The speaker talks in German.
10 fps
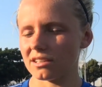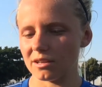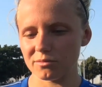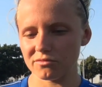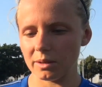
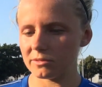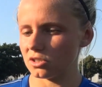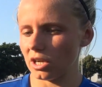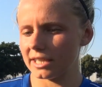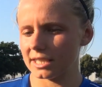Ähm, wir haben
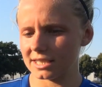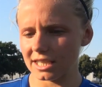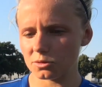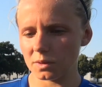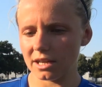jetzt noch einige
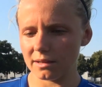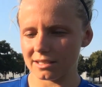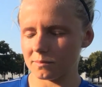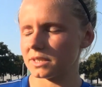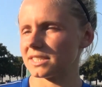Testspiele,
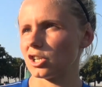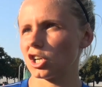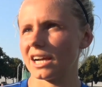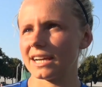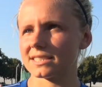hatten bisher
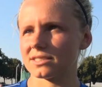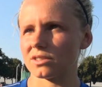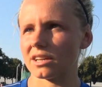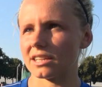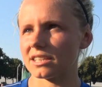noch keins
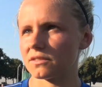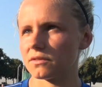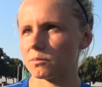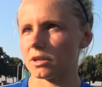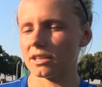und da denke
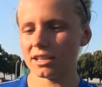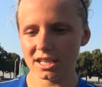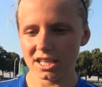ich, wird man